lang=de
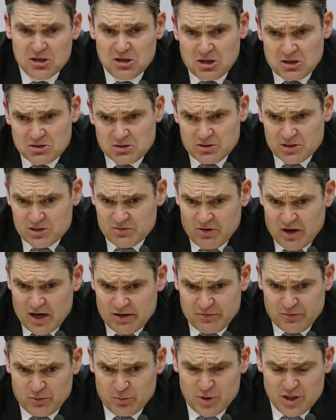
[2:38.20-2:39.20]
Also es
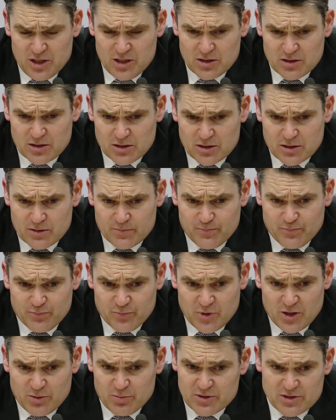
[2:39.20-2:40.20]
war für mich, ähm,
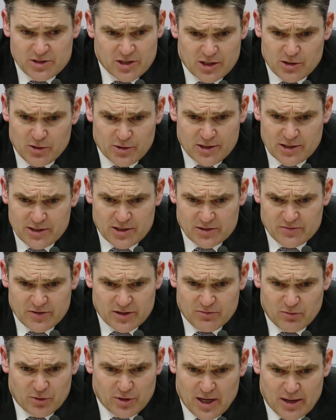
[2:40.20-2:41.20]
ich bin sehr glücklich, dass
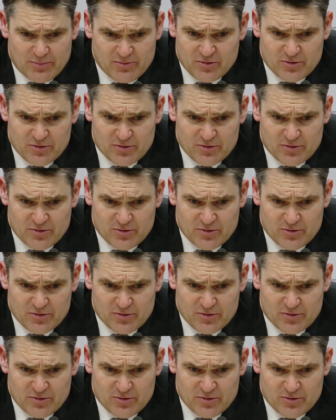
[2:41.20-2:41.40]
wir gewonnen haben.